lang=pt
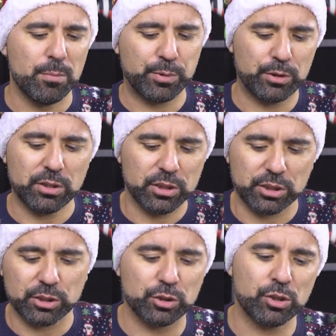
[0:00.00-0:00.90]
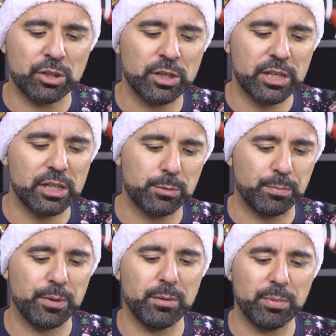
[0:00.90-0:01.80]
por todas as zonas,
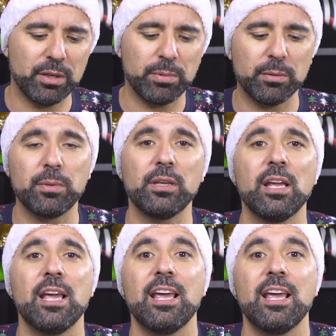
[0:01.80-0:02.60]
pim, pim, pim, pim.